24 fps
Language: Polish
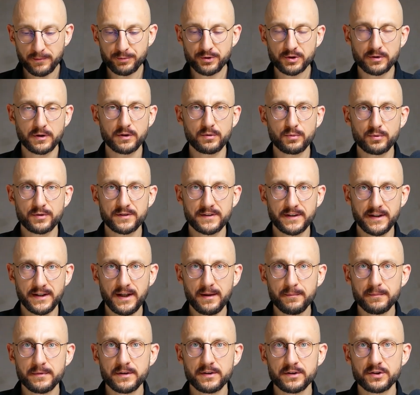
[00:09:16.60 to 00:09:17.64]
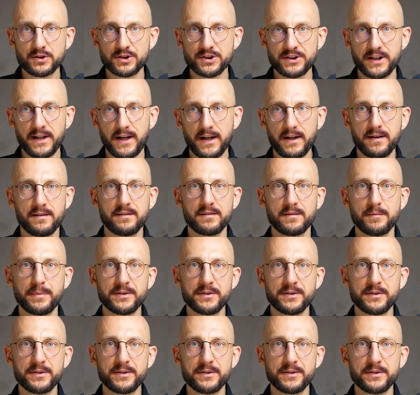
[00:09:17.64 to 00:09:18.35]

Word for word: na przykład uznajemy, że